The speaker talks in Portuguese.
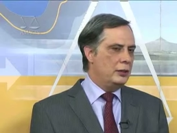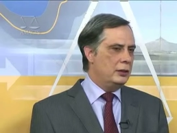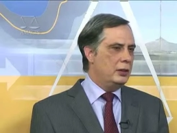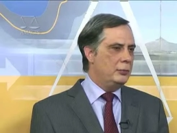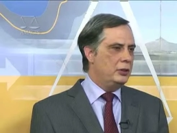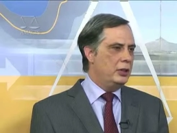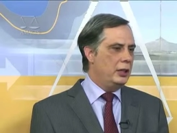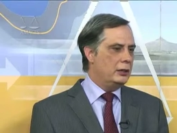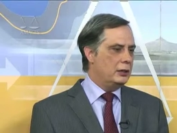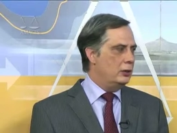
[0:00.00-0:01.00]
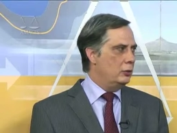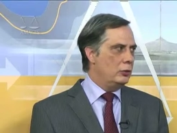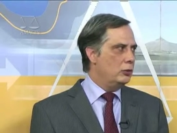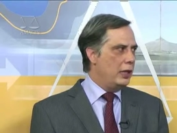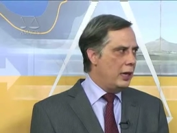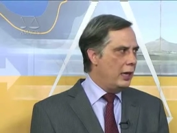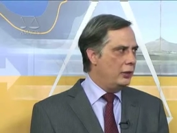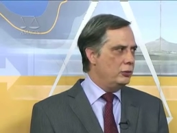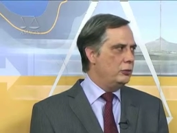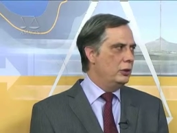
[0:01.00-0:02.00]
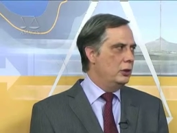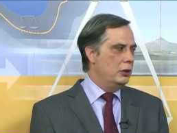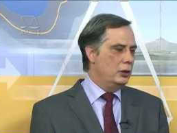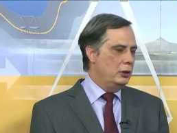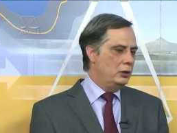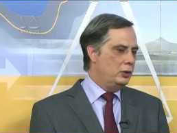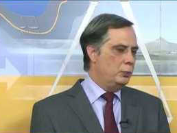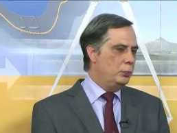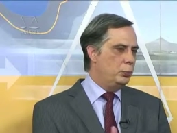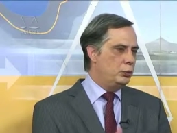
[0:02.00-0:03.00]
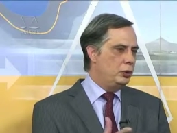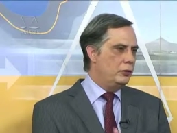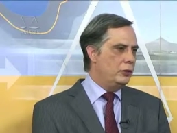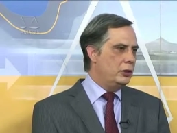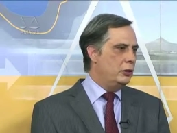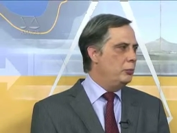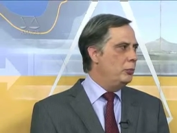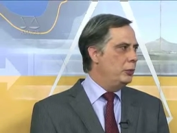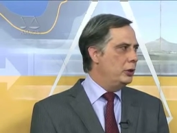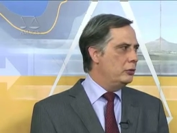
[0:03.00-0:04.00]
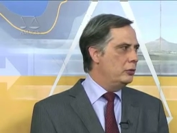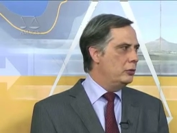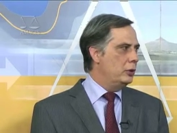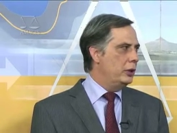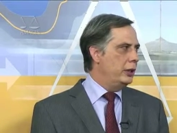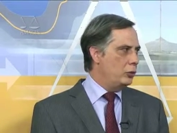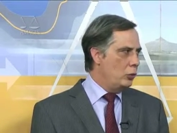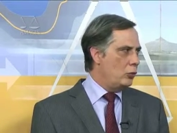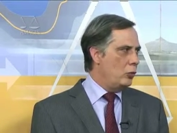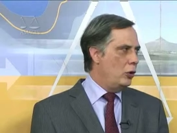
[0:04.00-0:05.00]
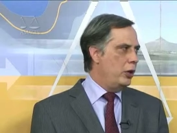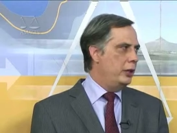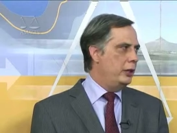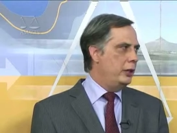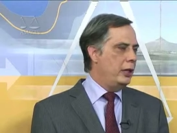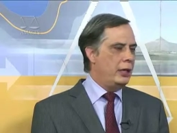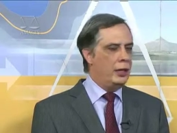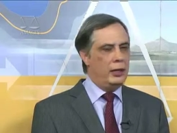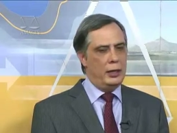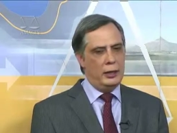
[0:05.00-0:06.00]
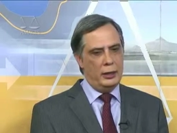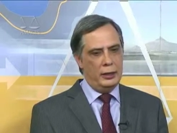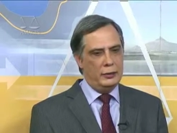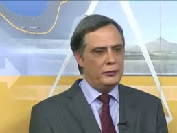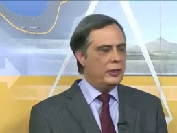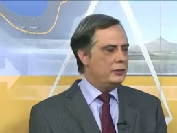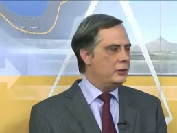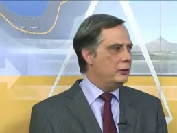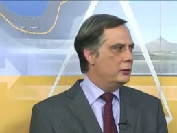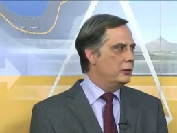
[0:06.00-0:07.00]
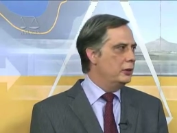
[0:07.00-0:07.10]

exatamente essa, que seja uma coisa ágil e, se possível, até no momento em é, que ocorre a inflação. Né?